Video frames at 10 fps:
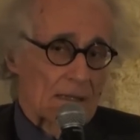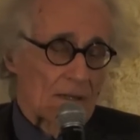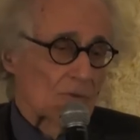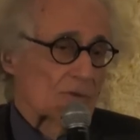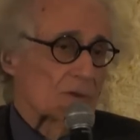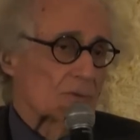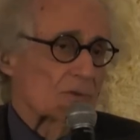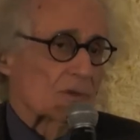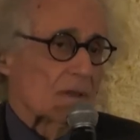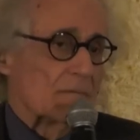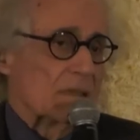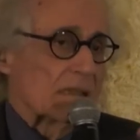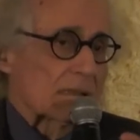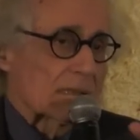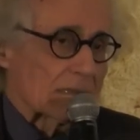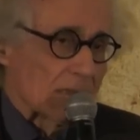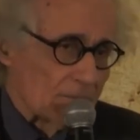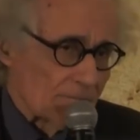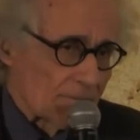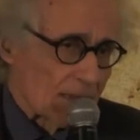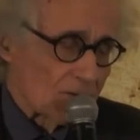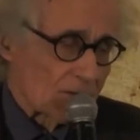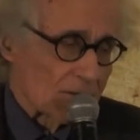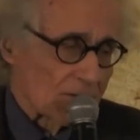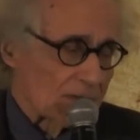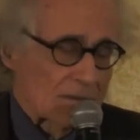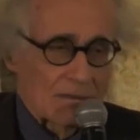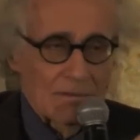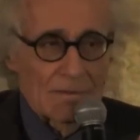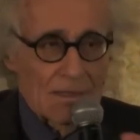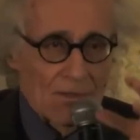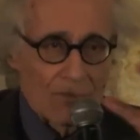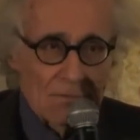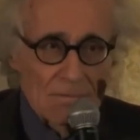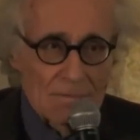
costituzione mista. Cioè, questo è un